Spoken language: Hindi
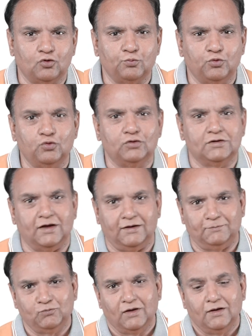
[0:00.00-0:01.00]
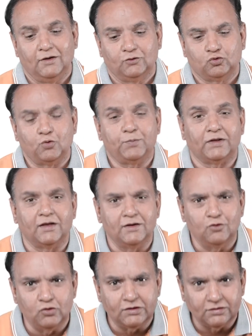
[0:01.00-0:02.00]
को भूल जाएं तो पता
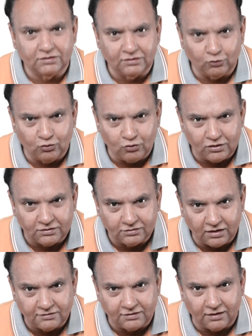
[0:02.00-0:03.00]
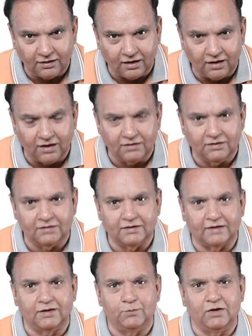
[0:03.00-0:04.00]
नहीं उन्हें तो उन्होंने तंजन कहा या
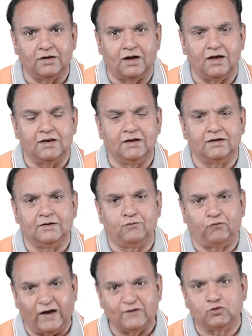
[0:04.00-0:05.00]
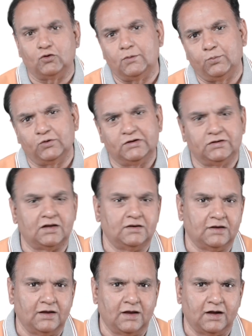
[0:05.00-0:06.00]
जैसे भी कहा लेकिन फैक्चुअल पोजीशन
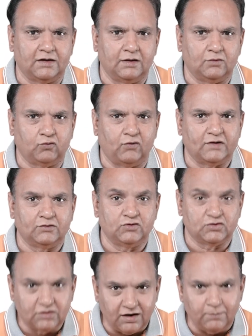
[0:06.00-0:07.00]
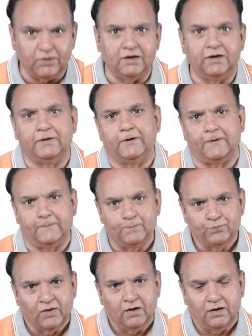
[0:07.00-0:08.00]
यही है कि इस वक्त जितने भी
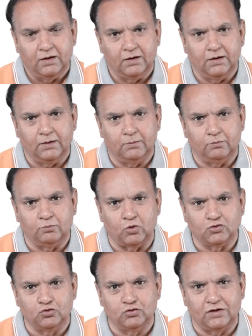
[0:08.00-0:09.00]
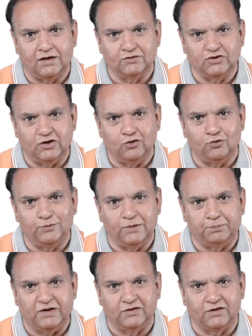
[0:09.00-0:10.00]
लीडर मौजूद हैं जेलों में
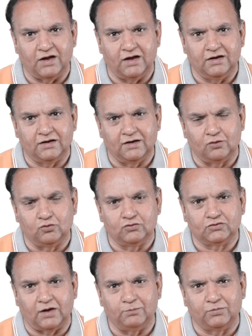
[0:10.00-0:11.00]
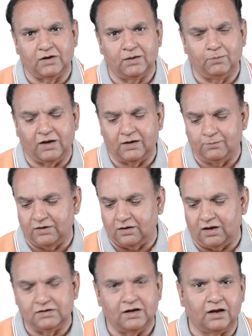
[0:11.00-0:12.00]
पीटीआई के उन सब के बारे में
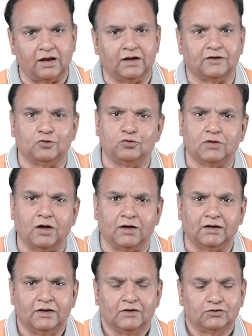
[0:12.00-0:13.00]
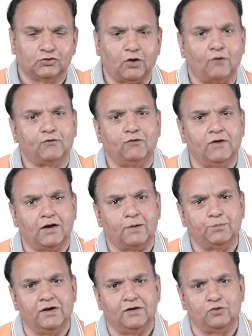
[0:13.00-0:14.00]
कहा जा रहा है कि उनका सॉफ्टवेयर
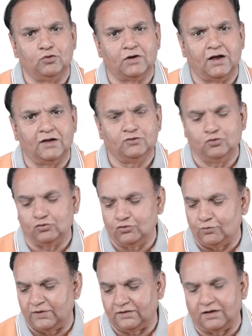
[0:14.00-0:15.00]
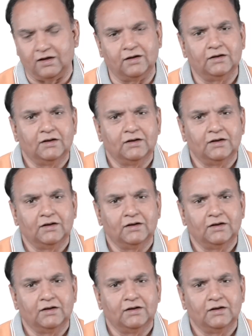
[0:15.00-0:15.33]
अपडेट हो रहा है जो जो बंदा